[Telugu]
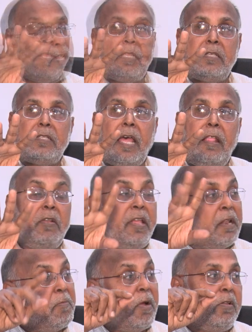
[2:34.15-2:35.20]
పెద్ద స్థాయిలోనే
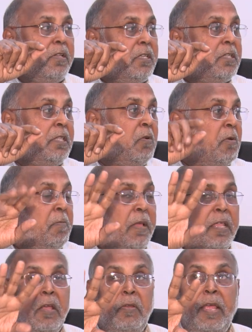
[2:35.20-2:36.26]
ఏర్పాట్లు చేసింది ఒక
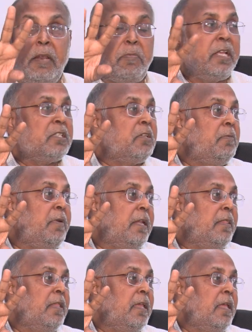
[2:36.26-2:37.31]
పదిహేను హెల్ప్ డెస్క్
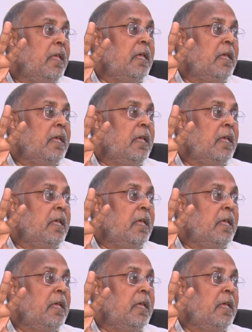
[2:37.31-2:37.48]
పెట్టింది